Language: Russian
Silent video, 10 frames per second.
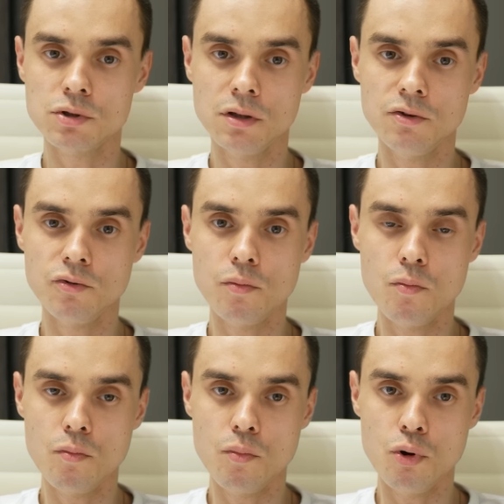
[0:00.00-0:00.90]
установив
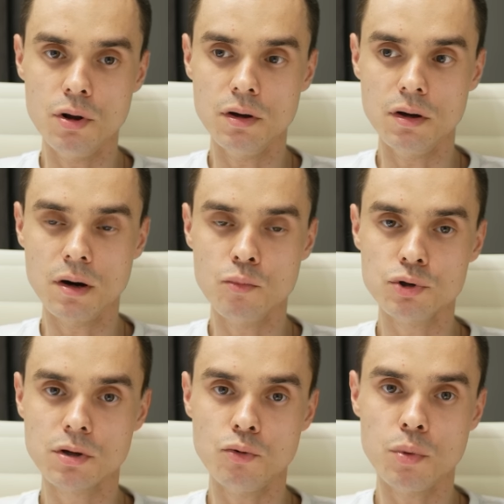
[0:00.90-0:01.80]
более
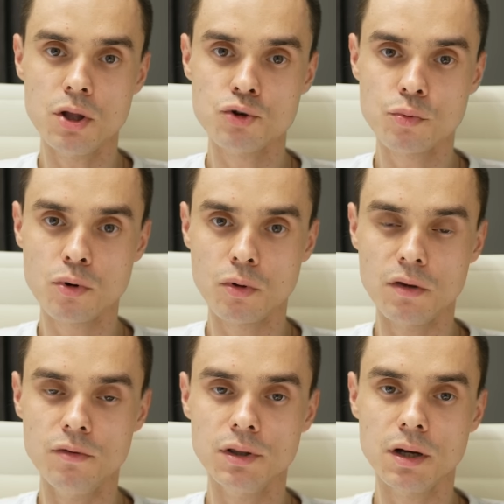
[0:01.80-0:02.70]
громоздкую подачу
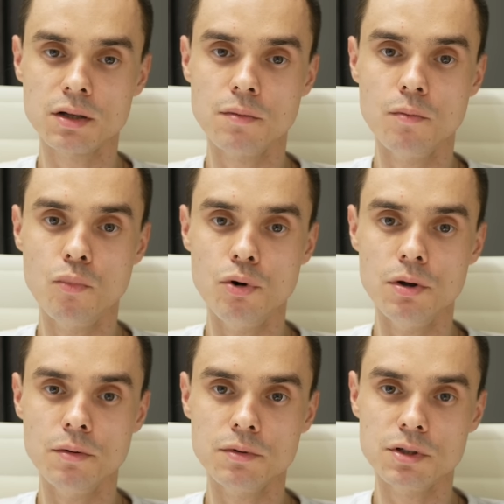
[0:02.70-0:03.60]
проволоки, вы и так
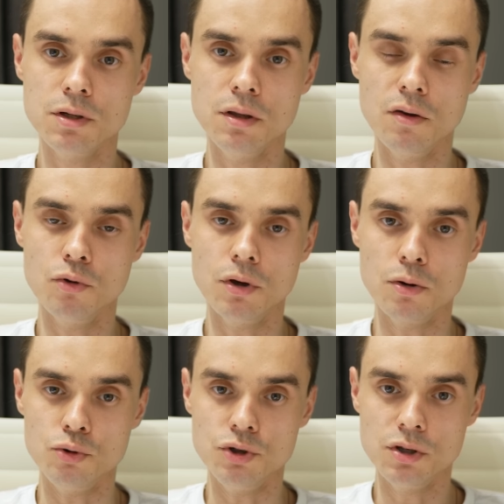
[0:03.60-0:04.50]
более сильно его
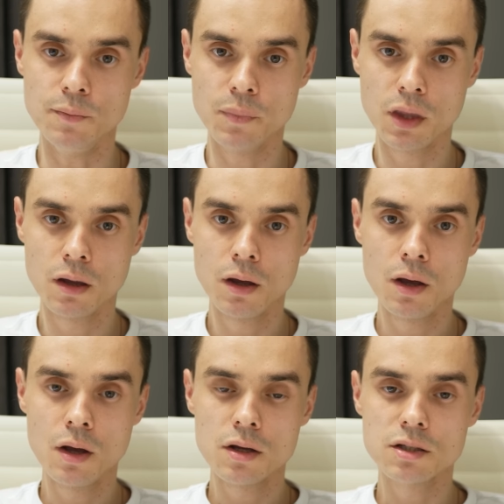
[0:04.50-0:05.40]
нагрузите.
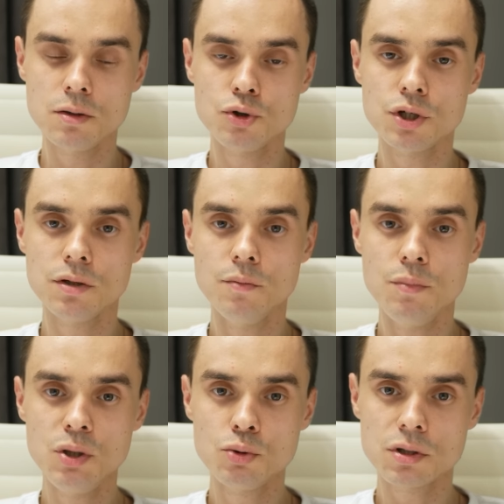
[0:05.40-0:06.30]
Следующий
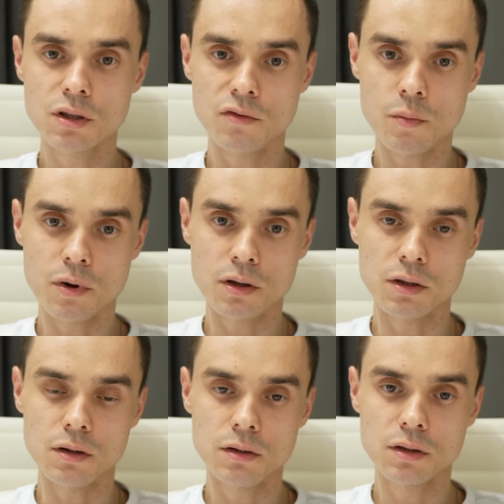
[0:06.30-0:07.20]
минус этого
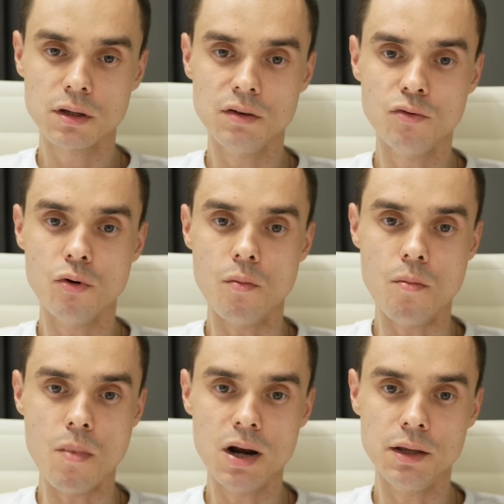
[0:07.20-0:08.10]
аппарата – это его
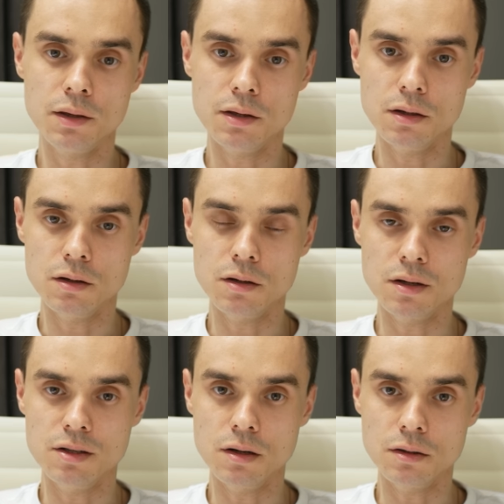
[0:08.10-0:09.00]
маленькие
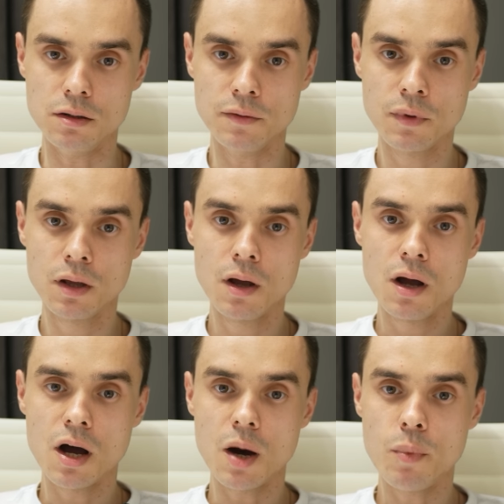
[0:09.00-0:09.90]
радиаторы.
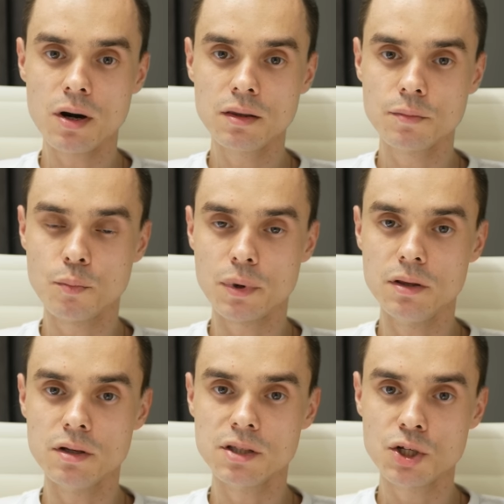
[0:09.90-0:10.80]
Аппарат
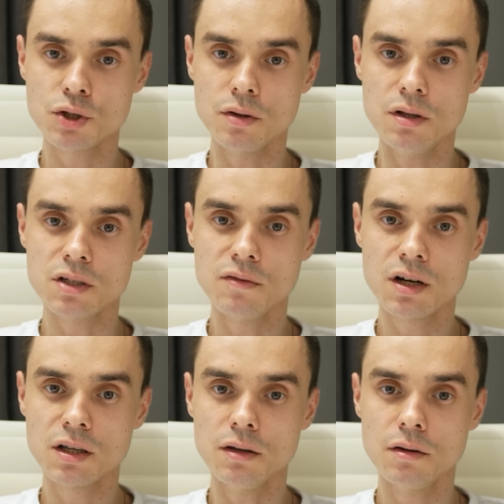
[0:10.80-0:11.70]
предназначен для
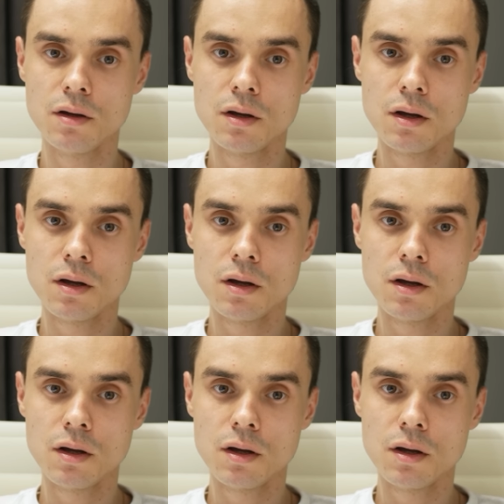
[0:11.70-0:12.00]
сварки